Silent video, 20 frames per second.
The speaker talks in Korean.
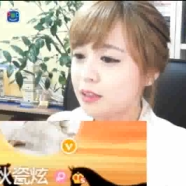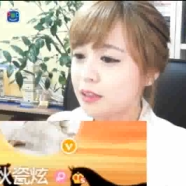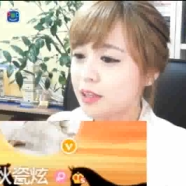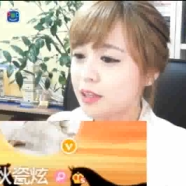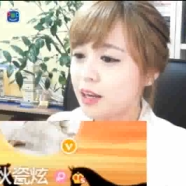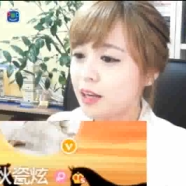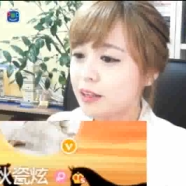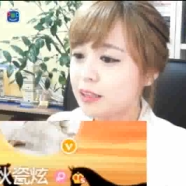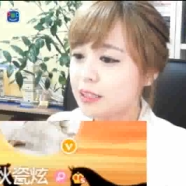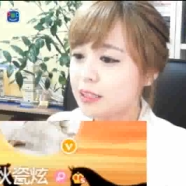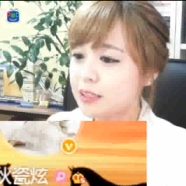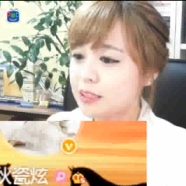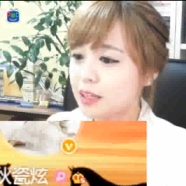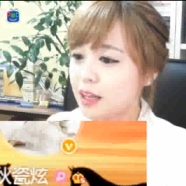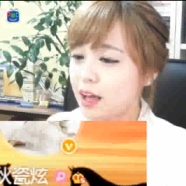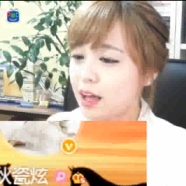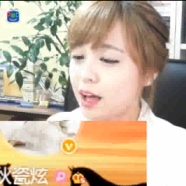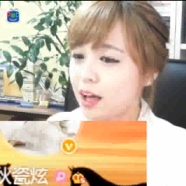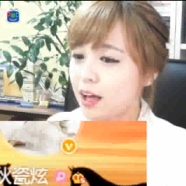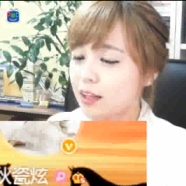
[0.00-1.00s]
다 따라
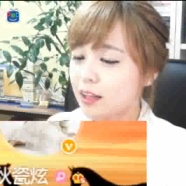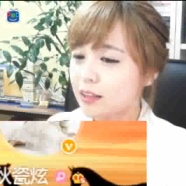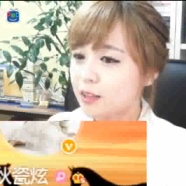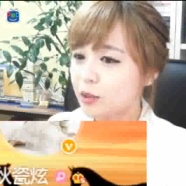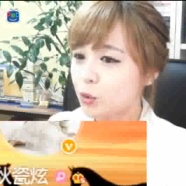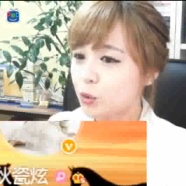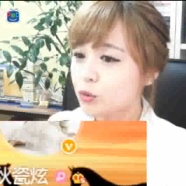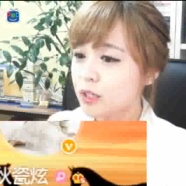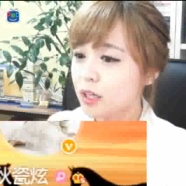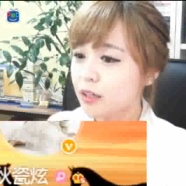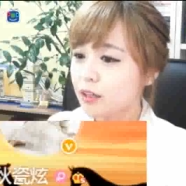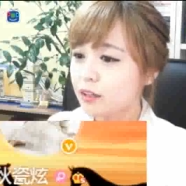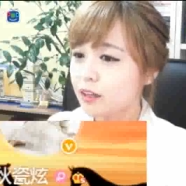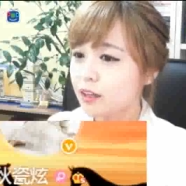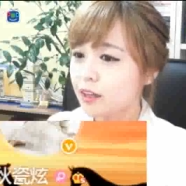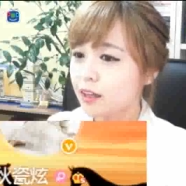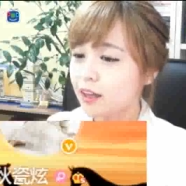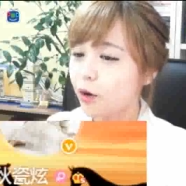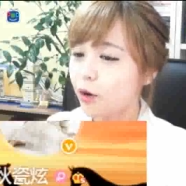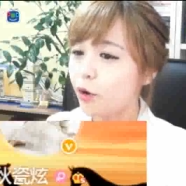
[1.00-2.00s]
틀리잖아.
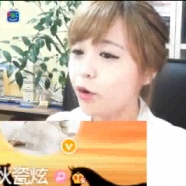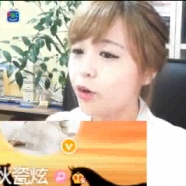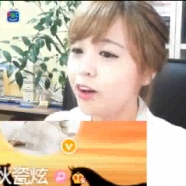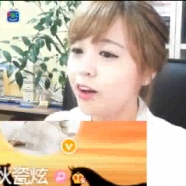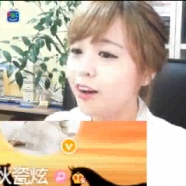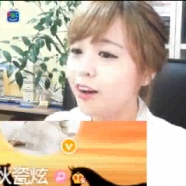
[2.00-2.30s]
동생들이. 어,